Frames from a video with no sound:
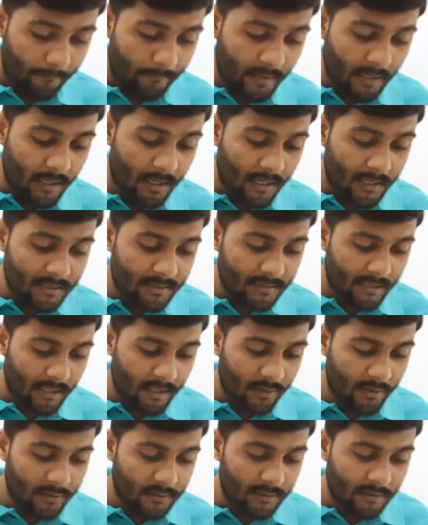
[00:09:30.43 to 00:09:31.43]
बी का हिस्सा
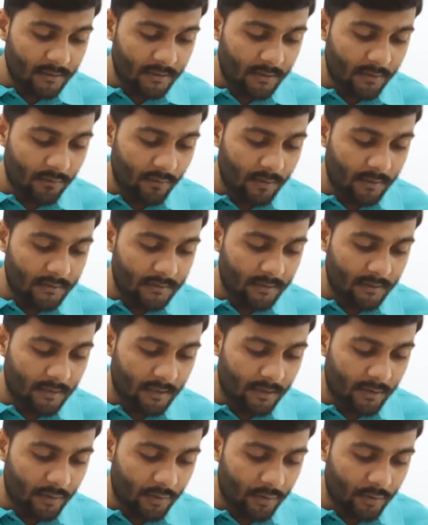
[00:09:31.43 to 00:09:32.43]
ए और सी के कुल हिस्से
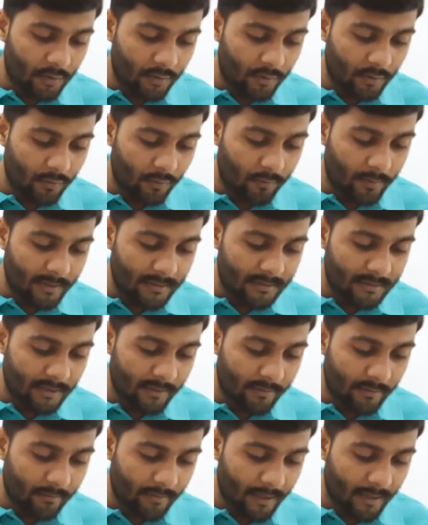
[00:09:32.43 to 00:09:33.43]
का टू बाई
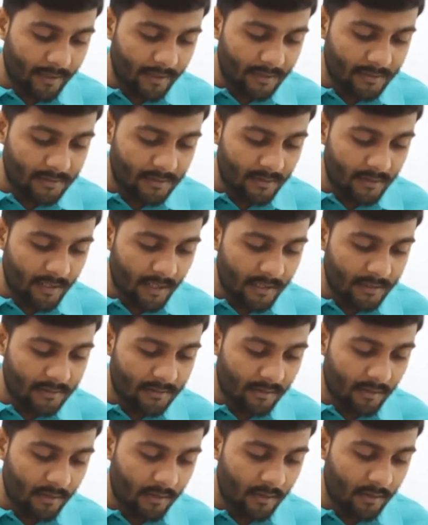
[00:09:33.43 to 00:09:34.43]
सेवन भाग है सी का
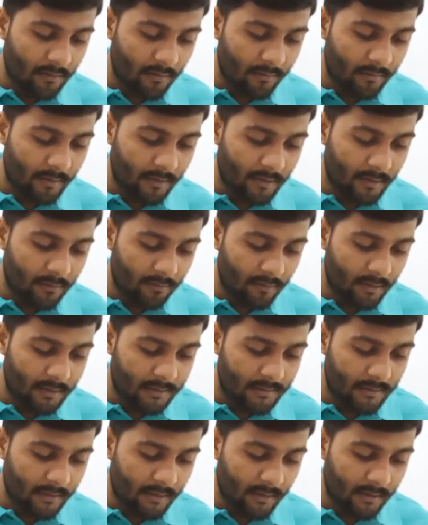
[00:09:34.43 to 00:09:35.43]
हिस्सा ए और बी के कुल
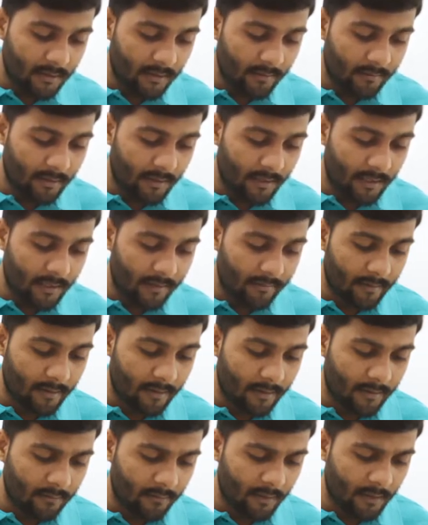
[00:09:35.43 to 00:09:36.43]
हिस्से का तीन बटे आठ भाग
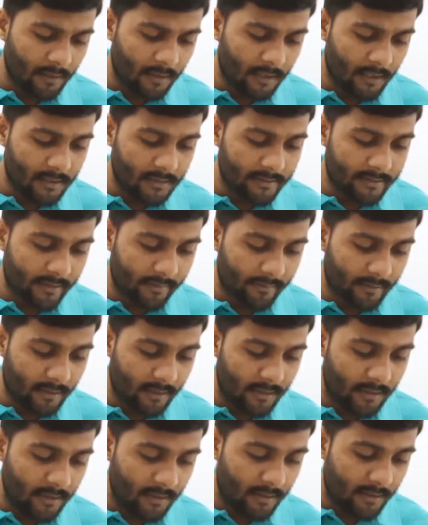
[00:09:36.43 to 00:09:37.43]
है तो ए का हिस्सा
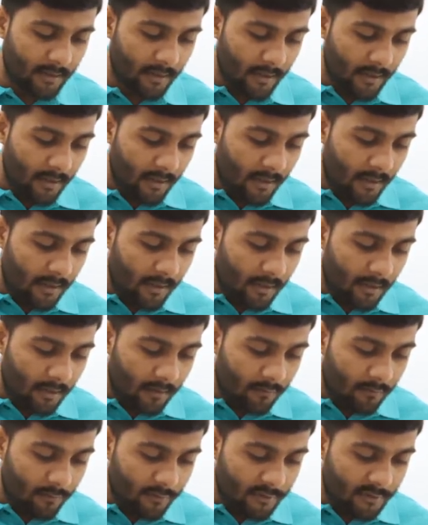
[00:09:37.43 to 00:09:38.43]
बताइए यह
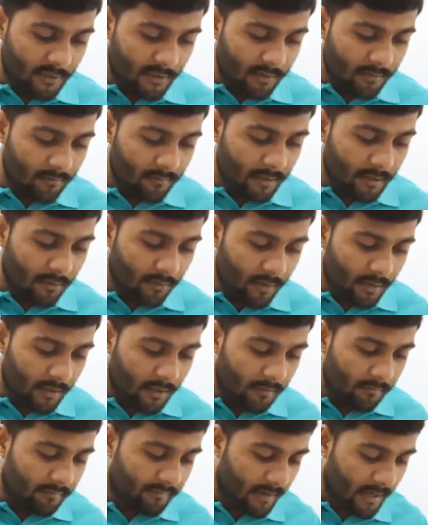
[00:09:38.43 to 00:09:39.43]
क्वेश्चन नंबर
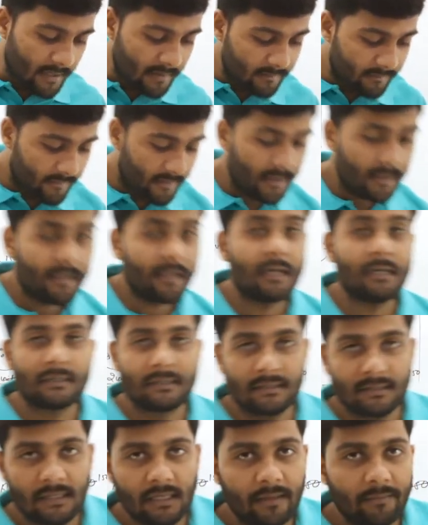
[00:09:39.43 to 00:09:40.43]
ट्वेंटी फाइव की तरह
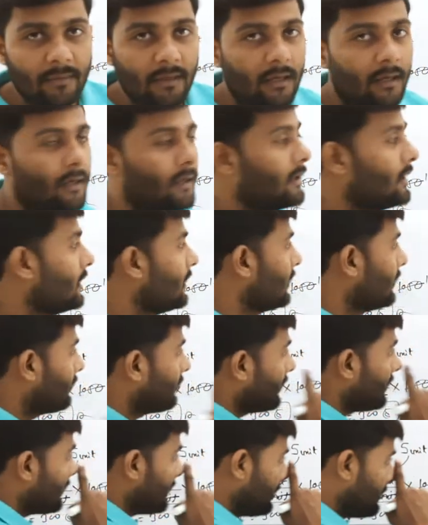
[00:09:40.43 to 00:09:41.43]
सेम है
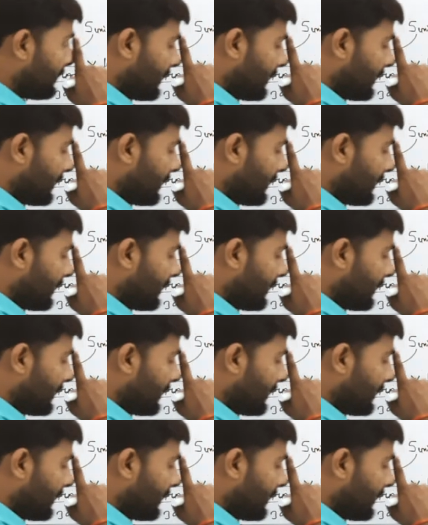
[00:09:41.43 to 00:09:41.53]
ट्वेंटी